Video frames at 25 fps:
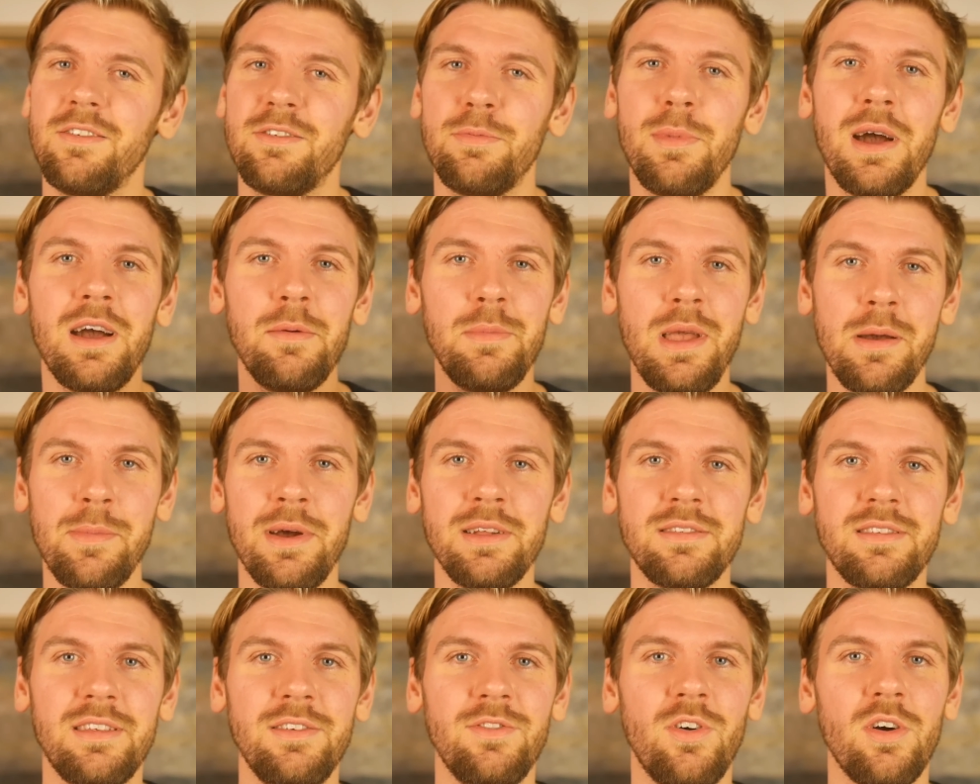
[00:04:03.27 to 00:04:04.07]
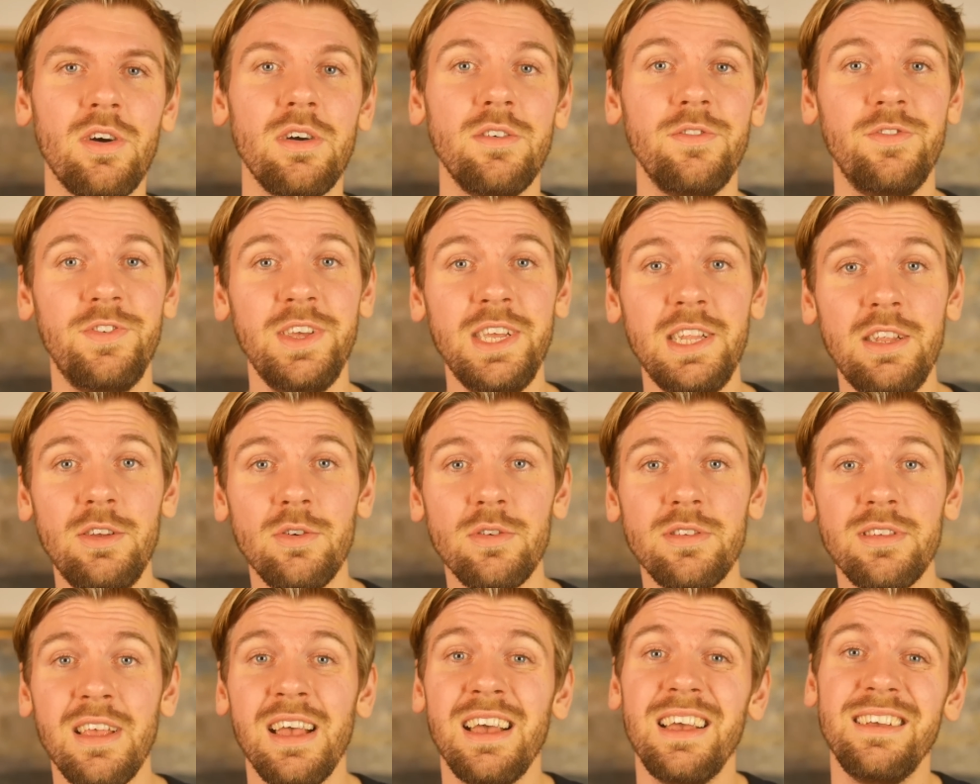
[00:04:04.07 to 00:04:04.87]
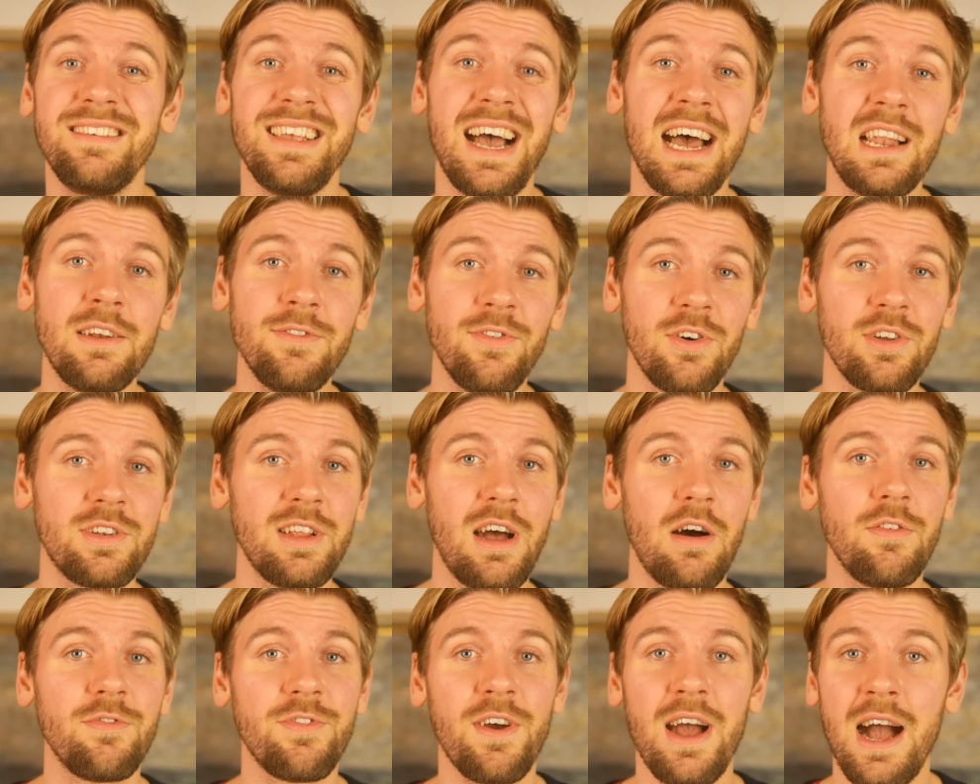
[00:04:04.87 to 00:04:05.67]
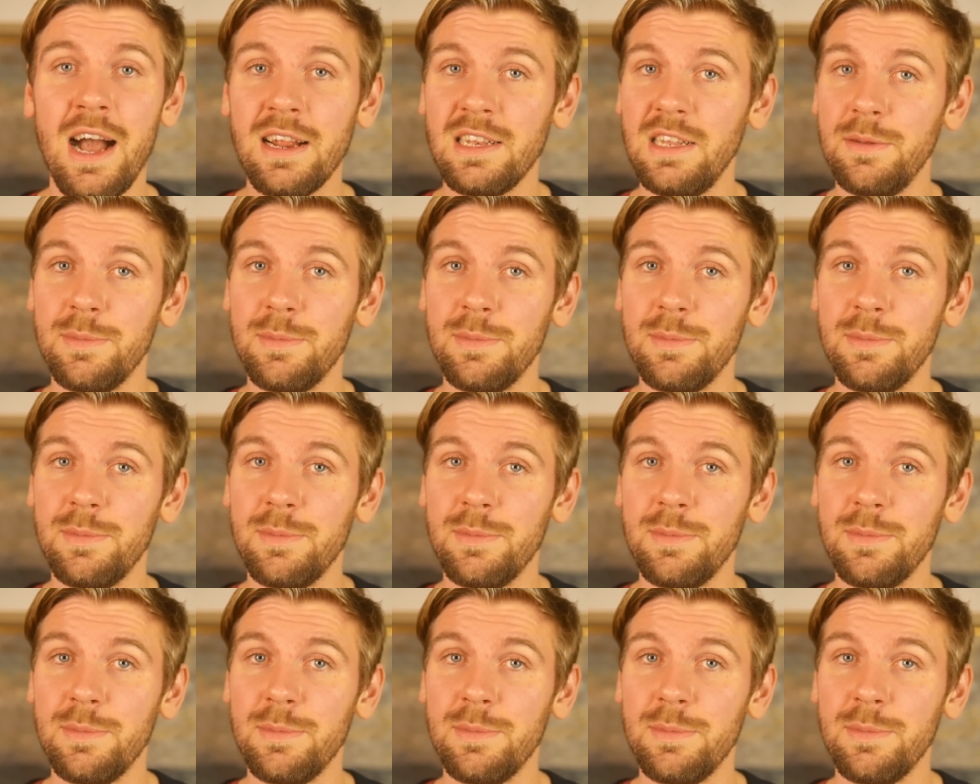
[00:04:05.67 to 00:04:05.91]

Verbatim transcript: Ich mache mehrmals die Woche Videos. Ich antworte auf Fragen,